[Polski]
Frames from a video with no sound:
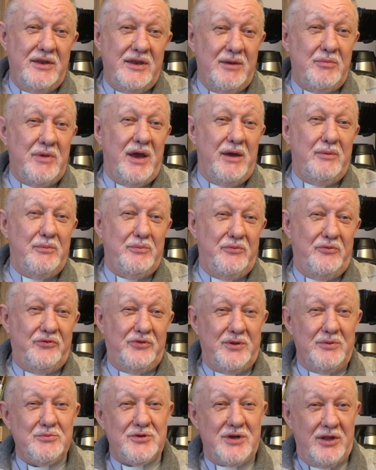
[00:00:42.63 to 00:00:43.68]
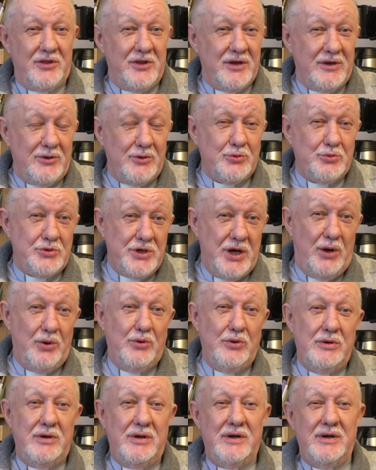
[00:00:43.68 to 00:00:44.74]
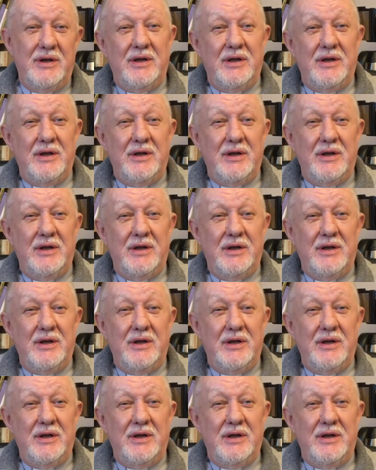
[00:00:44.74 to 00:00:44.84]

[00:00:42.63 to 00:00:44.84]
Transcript: Nie miałem w tym żadnego udziału.